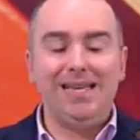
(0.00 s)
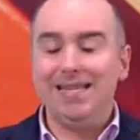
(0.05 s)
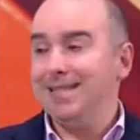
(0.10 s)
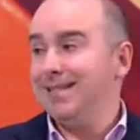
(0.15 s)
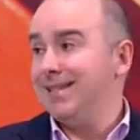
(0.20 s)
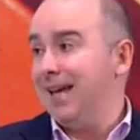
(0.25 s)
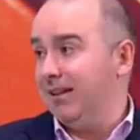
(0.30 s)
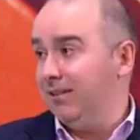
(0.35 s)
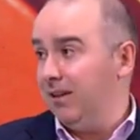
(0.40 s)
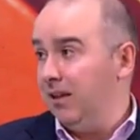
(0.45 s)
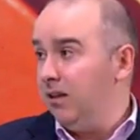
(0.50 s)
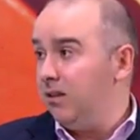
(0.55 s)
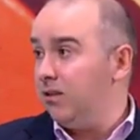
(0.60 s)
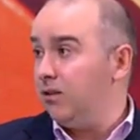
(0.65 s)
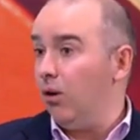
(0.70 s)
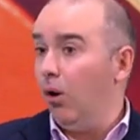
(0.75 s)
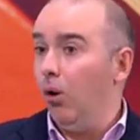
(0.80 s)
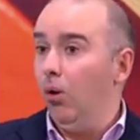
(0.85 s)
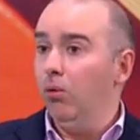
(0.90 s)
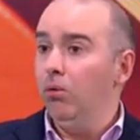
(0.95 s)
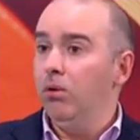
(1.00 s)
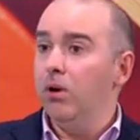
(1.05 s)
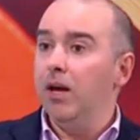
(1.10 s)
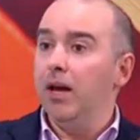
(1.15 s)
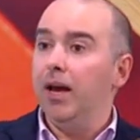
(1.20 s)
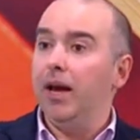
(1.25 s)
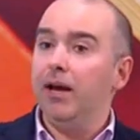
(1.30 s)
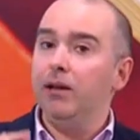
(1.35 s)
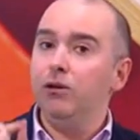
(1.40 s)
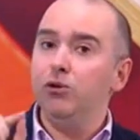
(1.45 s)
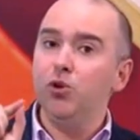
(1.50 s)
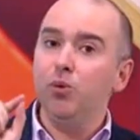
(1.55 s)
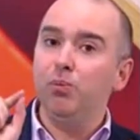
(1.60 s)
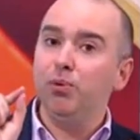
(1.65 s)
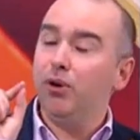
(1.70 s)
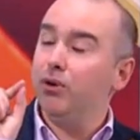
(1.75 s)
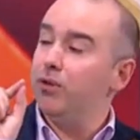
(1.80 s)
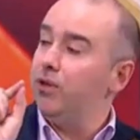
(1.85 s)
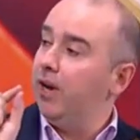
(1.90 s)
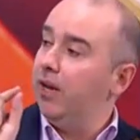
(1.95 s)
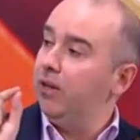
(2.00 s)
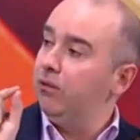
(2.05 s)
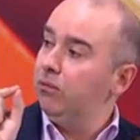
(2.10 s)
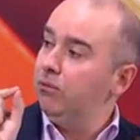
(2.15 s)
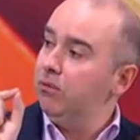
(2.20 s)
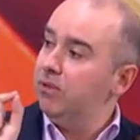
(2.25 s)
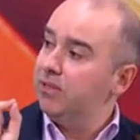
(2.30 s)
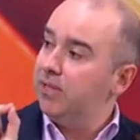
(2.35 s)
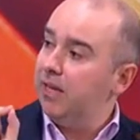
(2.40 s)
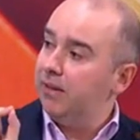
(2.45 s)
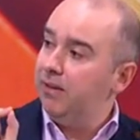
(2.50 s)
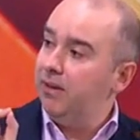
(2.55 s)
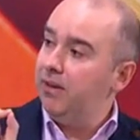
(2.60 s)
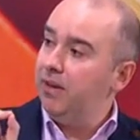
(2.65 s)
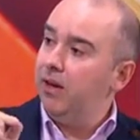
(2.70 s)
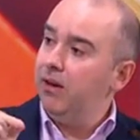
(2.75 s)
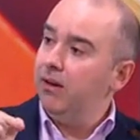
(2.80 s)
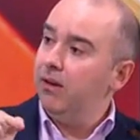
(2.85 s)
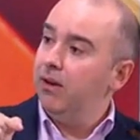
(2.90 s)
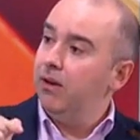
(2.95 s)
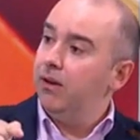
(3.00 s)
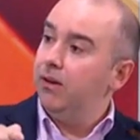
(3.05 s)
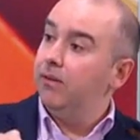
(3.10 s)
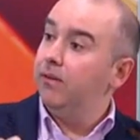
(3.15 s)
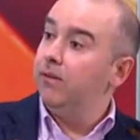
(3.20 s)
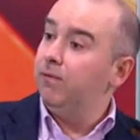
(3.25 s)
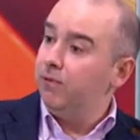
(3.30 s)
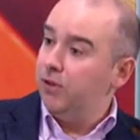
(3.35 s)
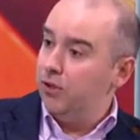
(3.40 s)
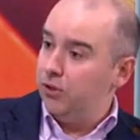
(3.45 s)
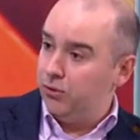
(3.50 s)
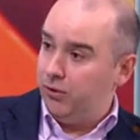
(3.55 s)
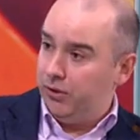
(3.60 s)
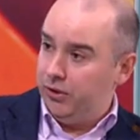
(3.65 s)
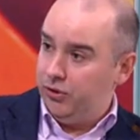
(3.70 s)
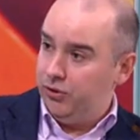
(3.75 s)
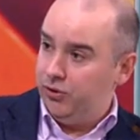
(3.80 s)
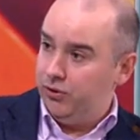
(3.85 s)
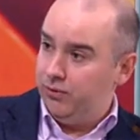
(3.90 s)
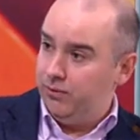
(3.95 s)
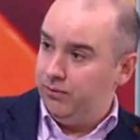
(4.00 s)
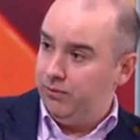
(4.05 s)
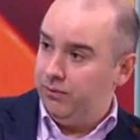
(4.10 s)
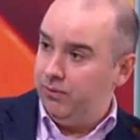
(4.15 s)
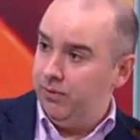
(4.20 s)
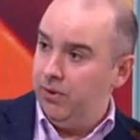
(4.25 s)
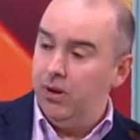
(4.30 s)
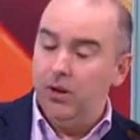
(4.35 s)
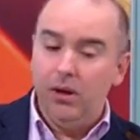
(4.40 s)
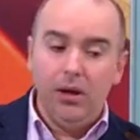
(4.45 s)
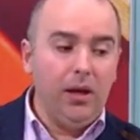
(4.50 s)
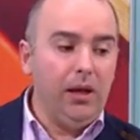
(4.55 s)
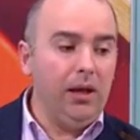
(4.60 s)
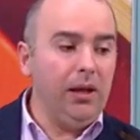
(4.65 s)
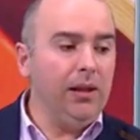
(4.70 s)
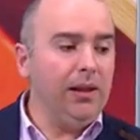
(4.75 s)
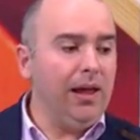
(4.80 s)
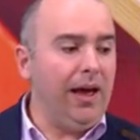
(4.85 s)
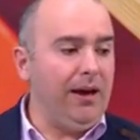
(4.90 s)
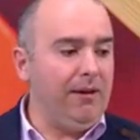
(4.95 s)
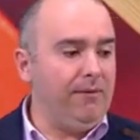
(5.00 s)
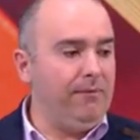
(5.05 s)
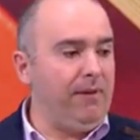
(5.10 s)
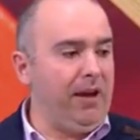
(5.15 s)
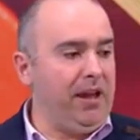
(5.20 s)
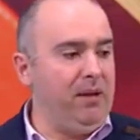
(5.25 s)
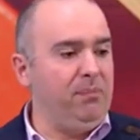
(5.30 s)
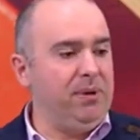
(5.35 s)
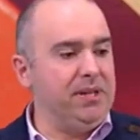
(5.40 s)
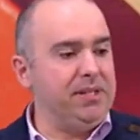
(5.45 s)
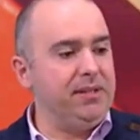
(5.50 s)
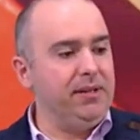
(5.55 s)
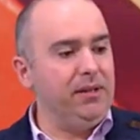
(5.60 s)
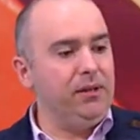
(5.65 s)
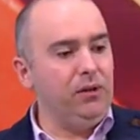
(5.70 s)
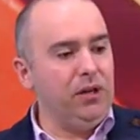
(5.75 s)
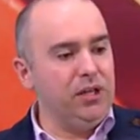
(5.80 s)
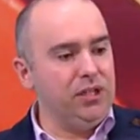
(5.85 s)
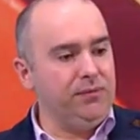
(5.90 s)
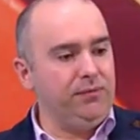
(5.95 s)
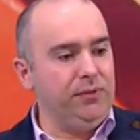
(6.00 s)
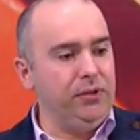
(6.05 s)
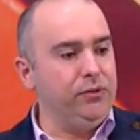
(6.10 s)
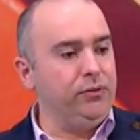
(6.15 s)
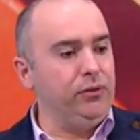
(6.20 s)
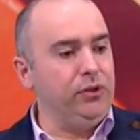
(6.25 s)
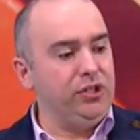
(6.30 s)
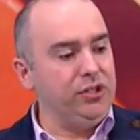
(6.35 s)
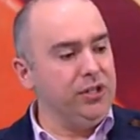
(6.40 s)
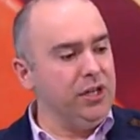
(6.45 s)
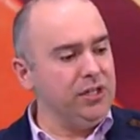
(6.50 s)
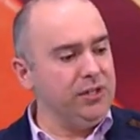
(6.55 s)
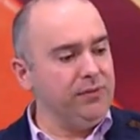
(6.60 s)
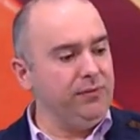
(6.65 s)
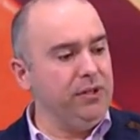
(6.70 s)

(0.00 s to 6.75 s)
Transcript: settings ou canto superior direito, setinha, definições. E lá vai aparecer as definições. Nas